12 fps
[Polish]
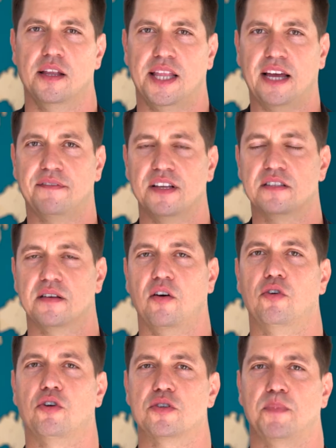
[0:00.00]
Tak więc
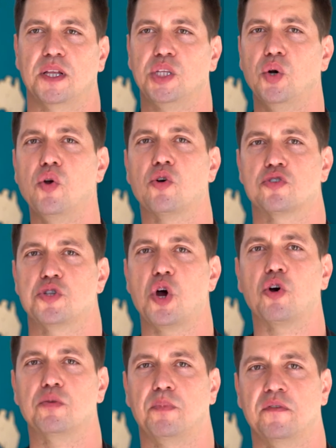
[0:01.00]
rozpatrując,
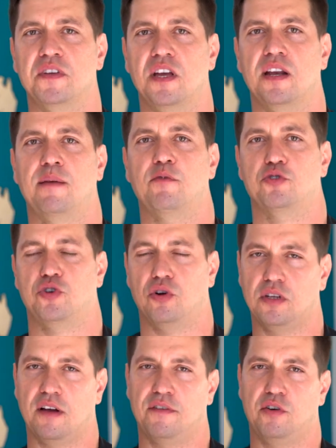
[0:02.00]
dokąd powinienem od
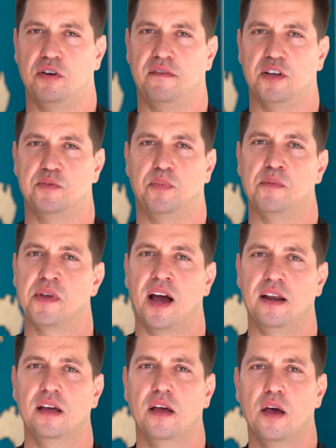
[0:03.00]
środka wykonywać
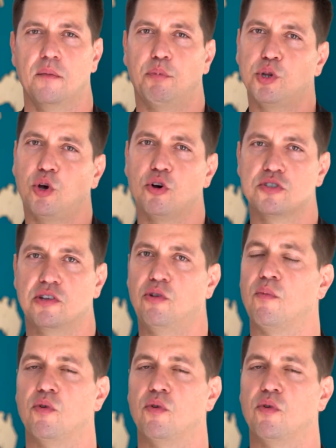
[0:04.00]
pomiary, podchodzę do